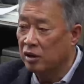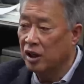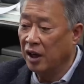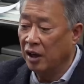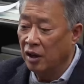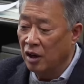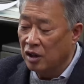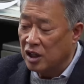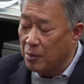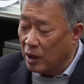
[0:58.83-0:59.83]
선거는
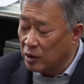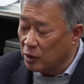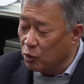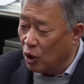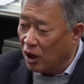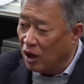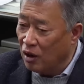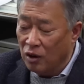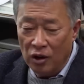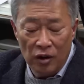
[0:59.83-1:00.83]
뭐
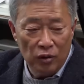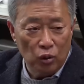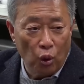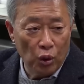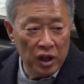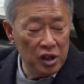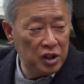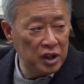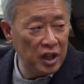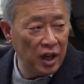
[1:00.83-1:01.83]
공명정대하게 치러져야
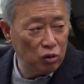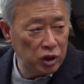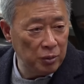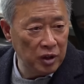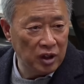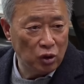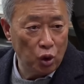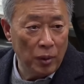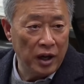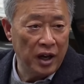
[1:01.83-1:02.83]
하는데
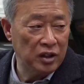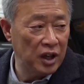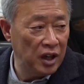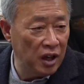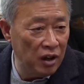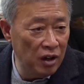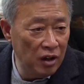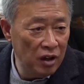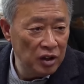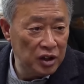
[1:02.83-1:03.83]
이렇게 여론을
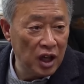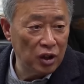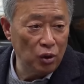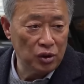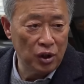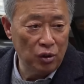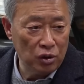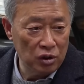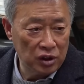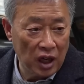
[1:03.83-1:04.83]
조작
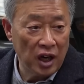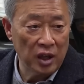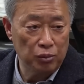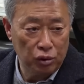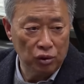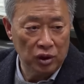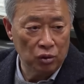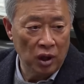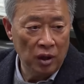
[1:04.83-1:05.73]
왜곡하는 것은